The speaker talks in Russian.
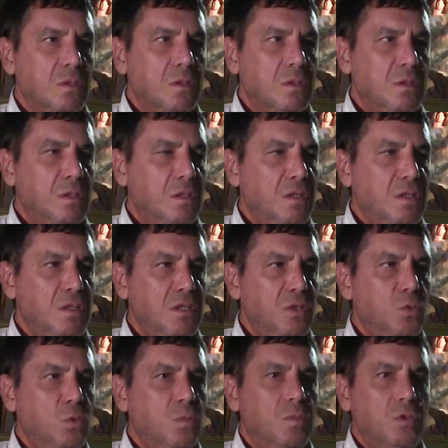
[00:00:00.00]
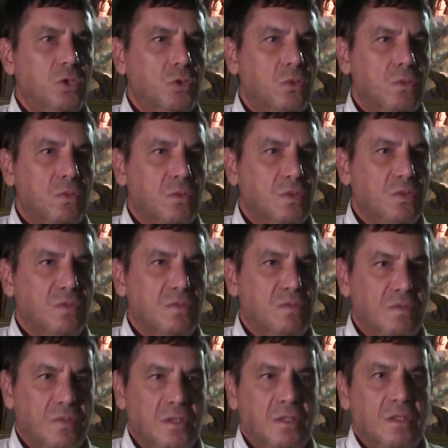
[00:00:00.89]
А, не думаю, что
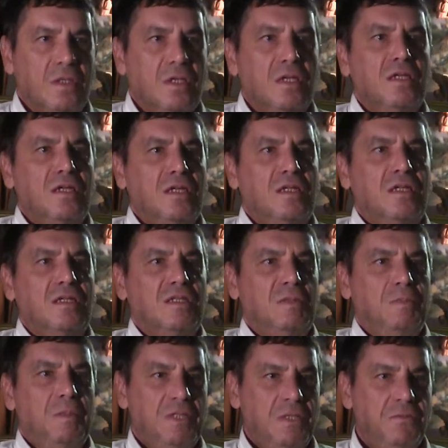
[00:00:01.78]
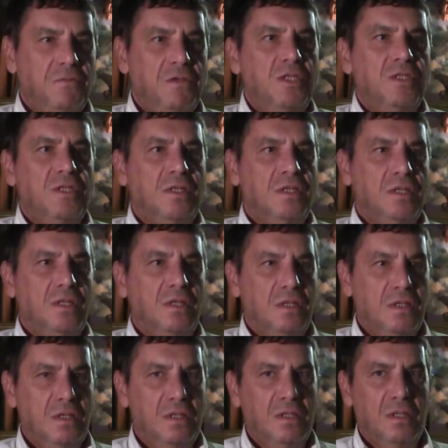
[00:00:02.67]
это, э, это
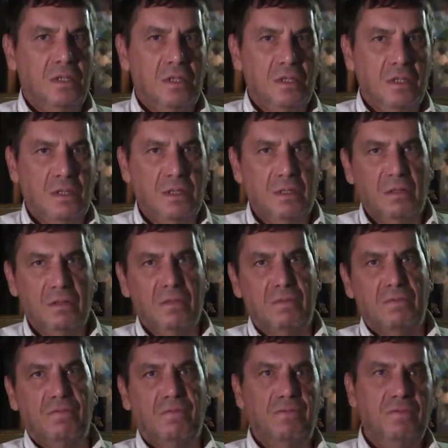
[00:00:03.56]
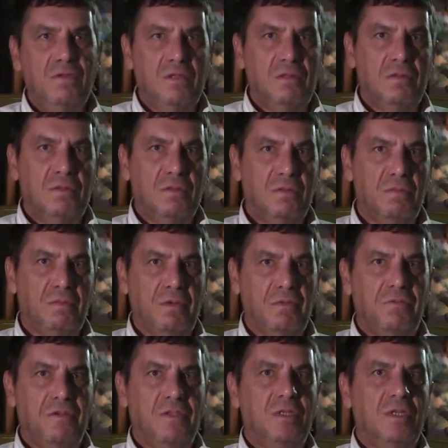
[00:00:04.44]
специфический вид
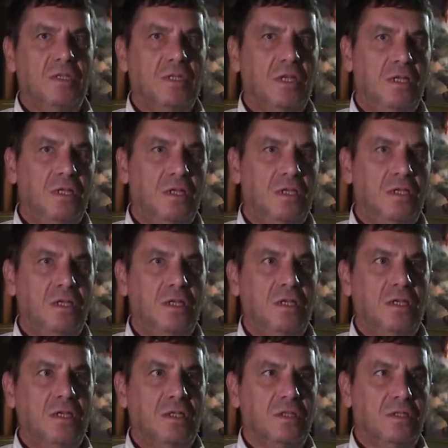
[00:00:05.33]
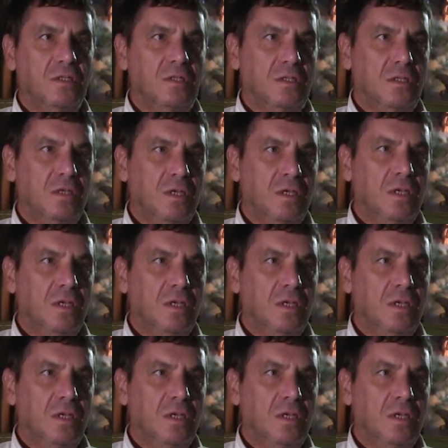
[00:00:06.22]
профессиональной деятельности.